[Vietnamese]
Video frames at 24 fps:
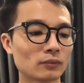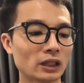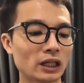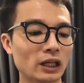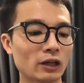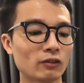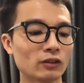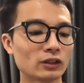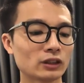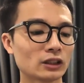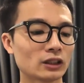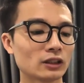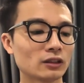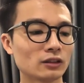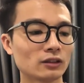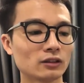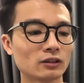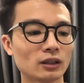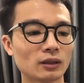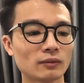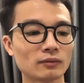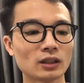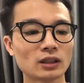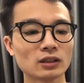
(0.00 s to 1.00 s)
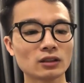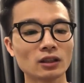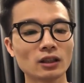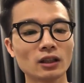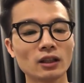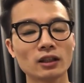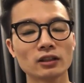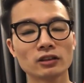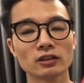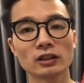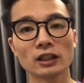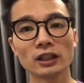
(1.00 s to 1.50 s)
đeo vào chân cảm giác rất
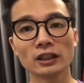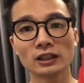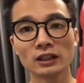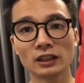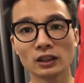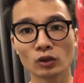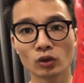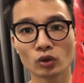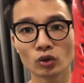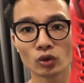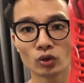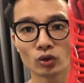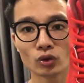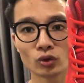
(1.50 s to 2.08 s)
là dễ chịu